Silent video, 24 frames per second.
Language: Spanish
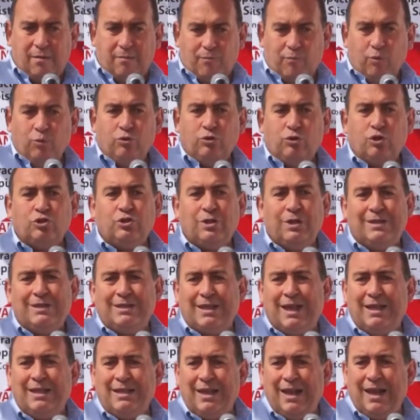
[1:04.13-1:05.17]
el punto
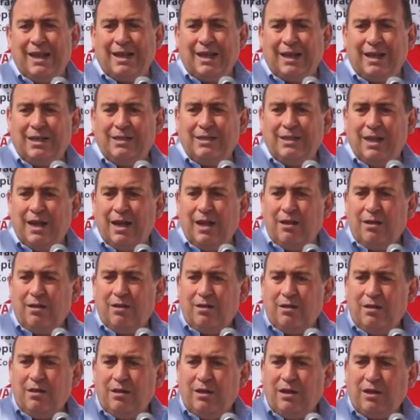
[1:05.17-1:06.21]
central de la carretera
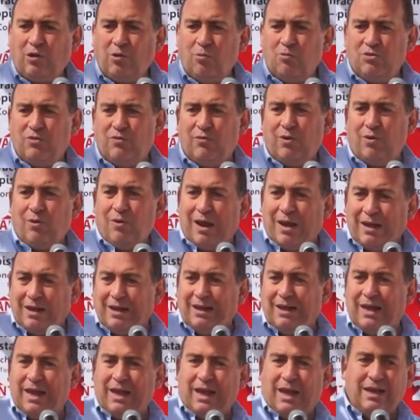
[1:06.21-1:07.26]
y como si fuera una Y
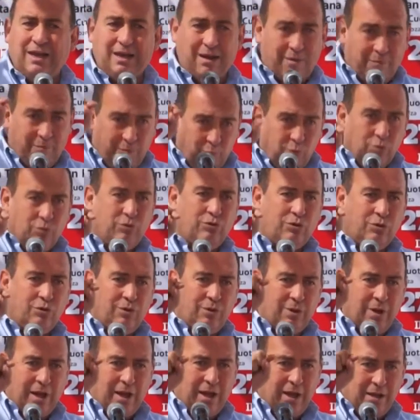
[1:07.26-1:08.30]
en el
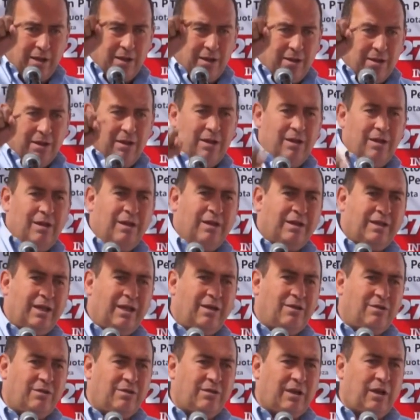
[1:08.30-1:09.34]
punto de la,
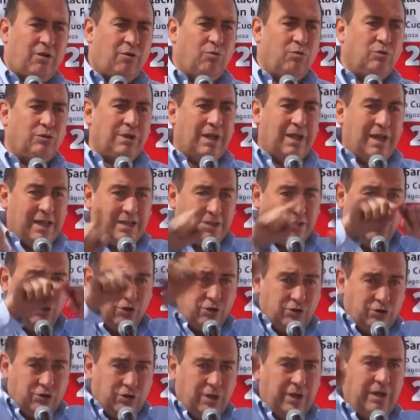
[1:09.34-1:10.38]
que, junta las
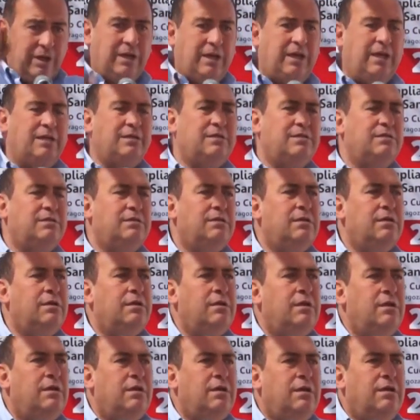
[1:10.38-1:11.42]
dos líneas
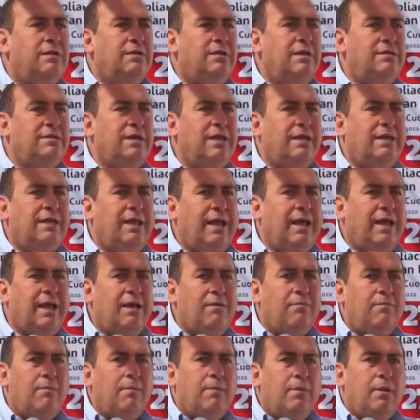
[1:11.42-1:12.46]
de esa
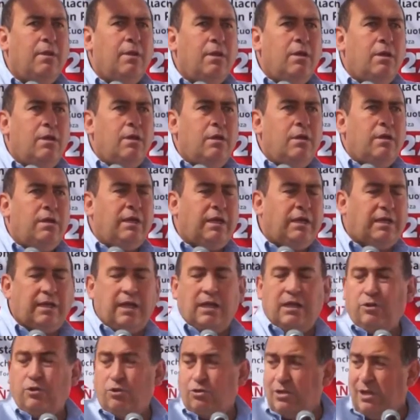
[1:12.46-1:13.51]
Y y
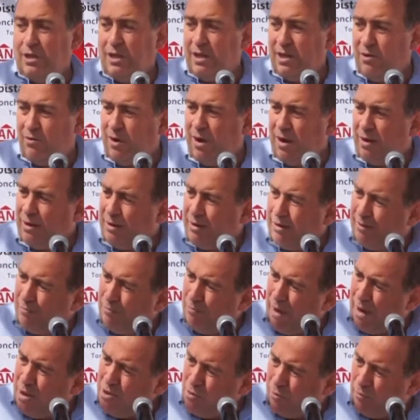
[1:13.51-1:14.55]
que entonces le diera una
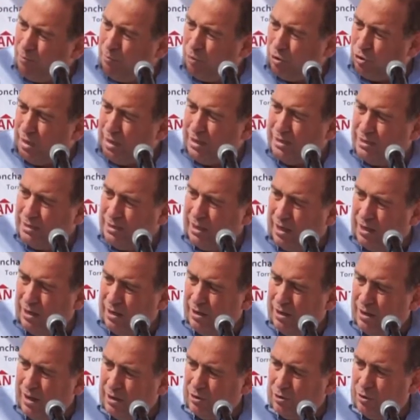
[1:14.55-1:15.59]
mayor potencia
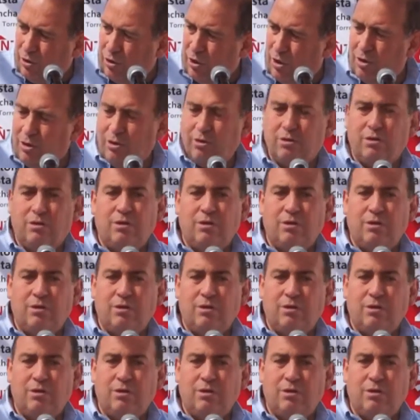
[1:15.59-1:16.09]
a Torreón.